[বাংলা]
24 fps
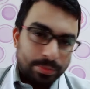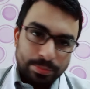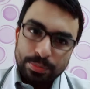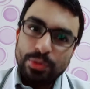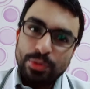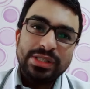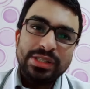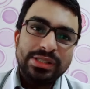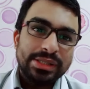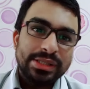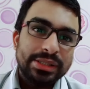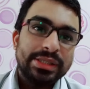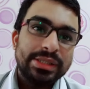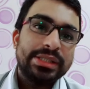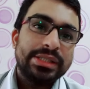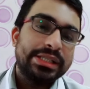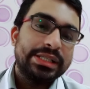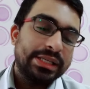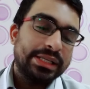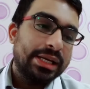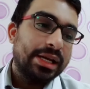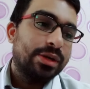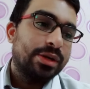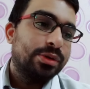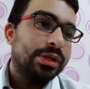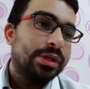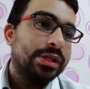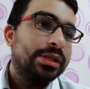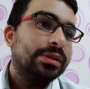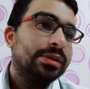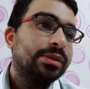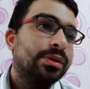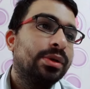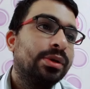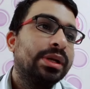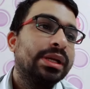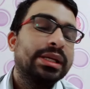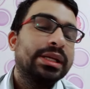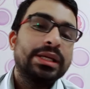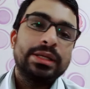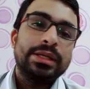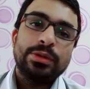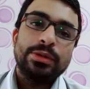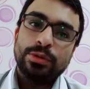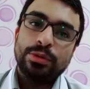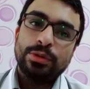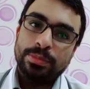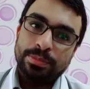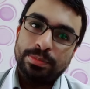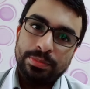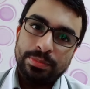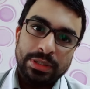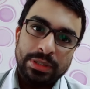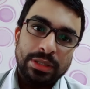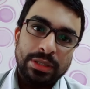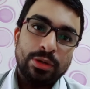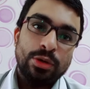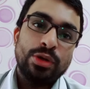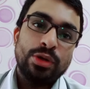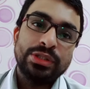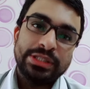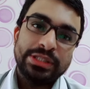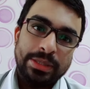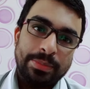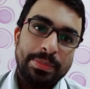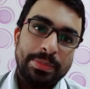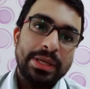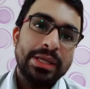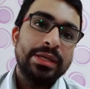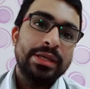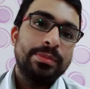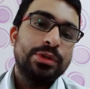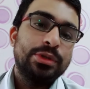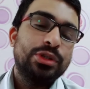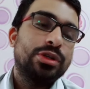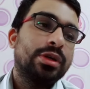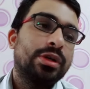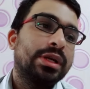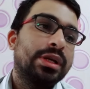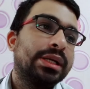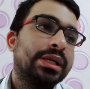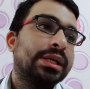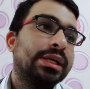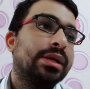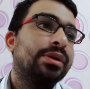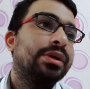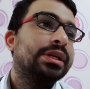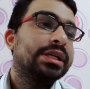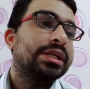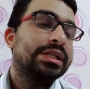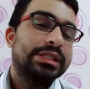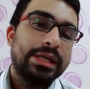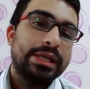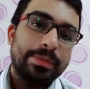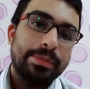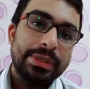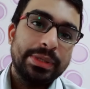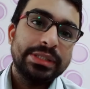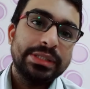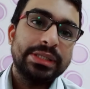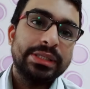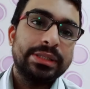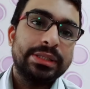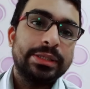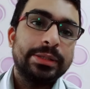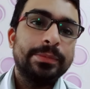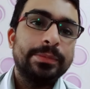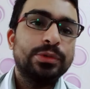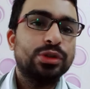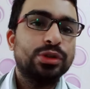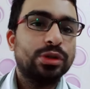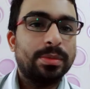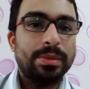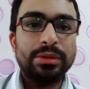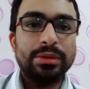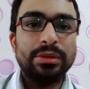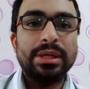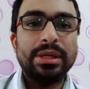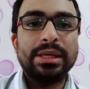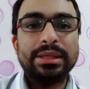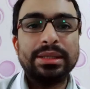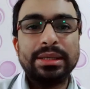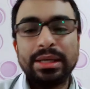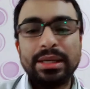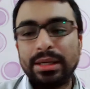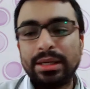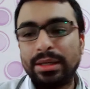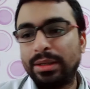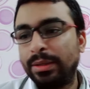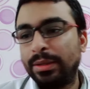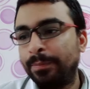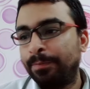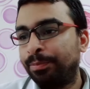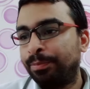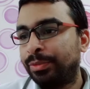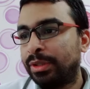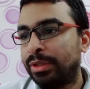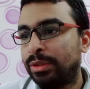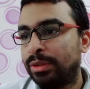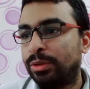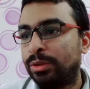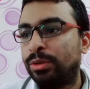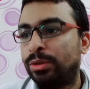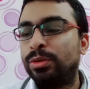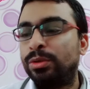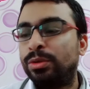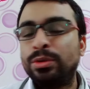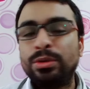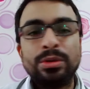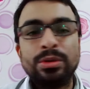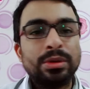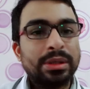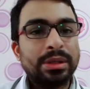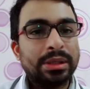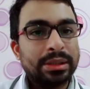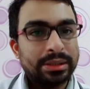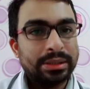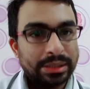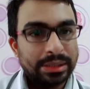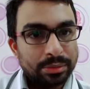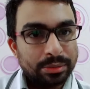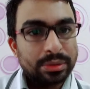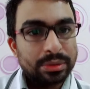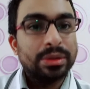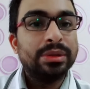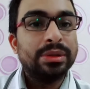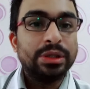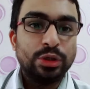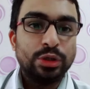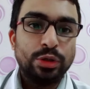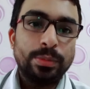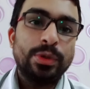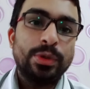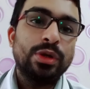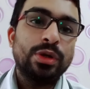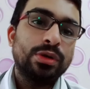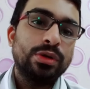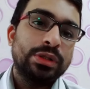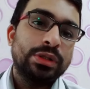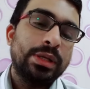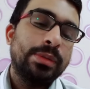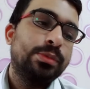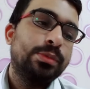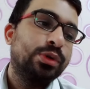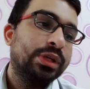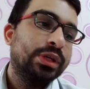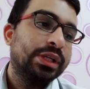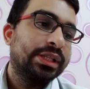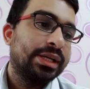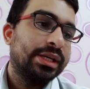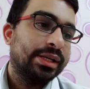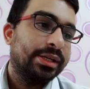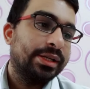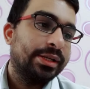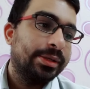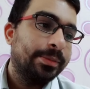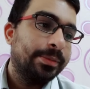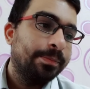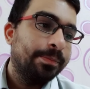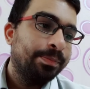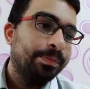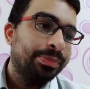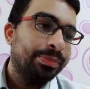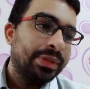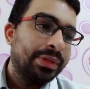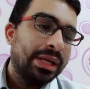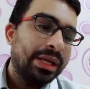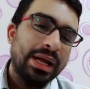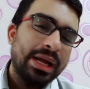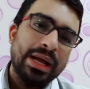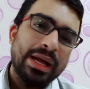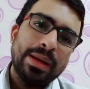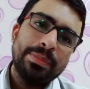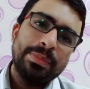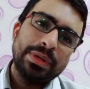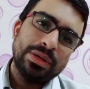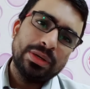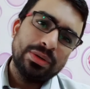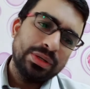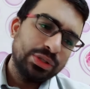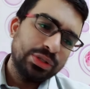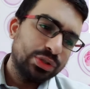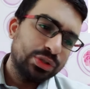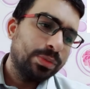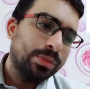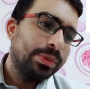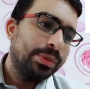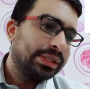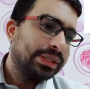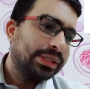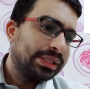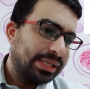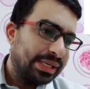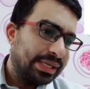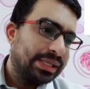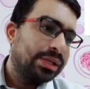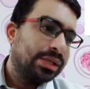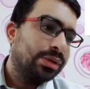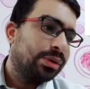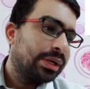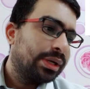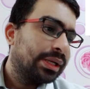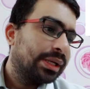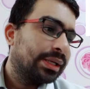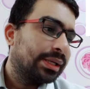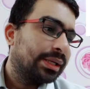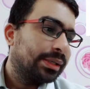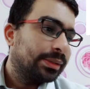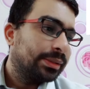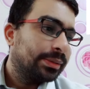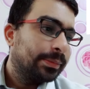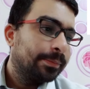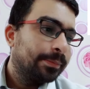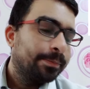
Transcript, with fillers: পরিস্থিতির শিকার হই অনেকেই খুব লজ্জা পায় এই বিষয়টা নিয়ে অনেকের সামনে যেতে সবাই তো এক না তো কেউ কেউ হীনমন্যতায় ভুগে থাকেন আমরা অনেক সময় দেখি অনেককেই